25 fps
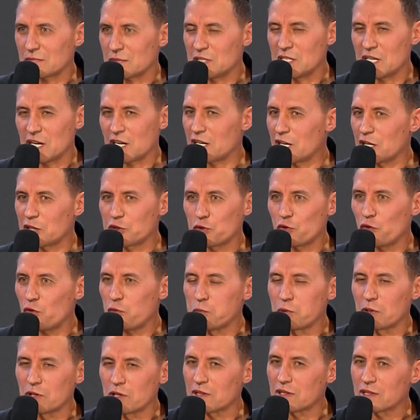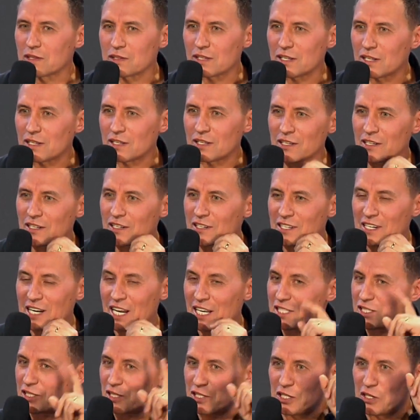я готов был а,
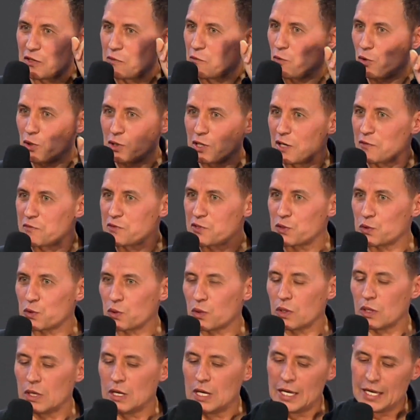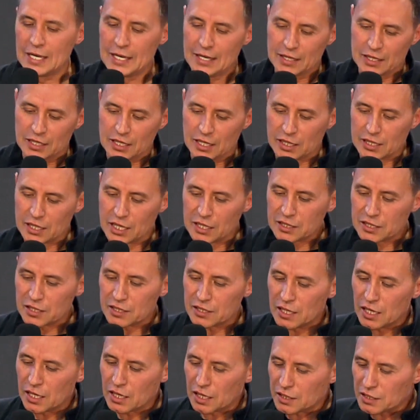ради него на все. Я, как-то,
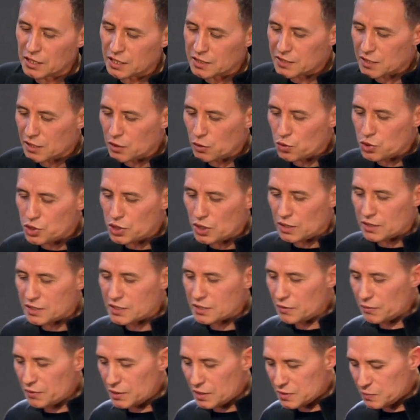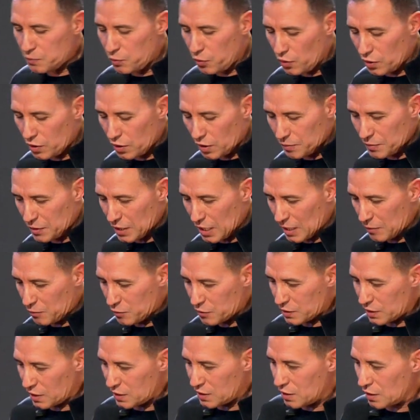я когда заключал завет с Богом, я
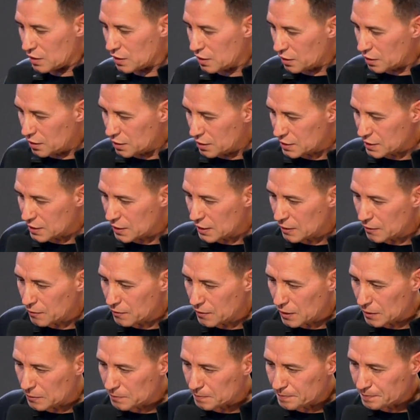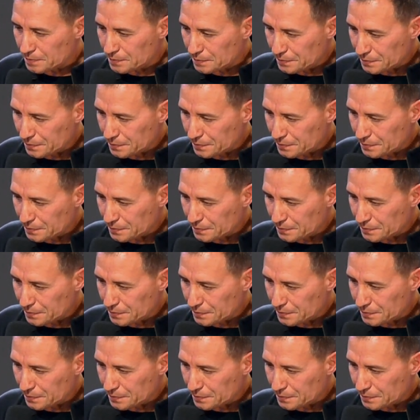ему сказал такие слова.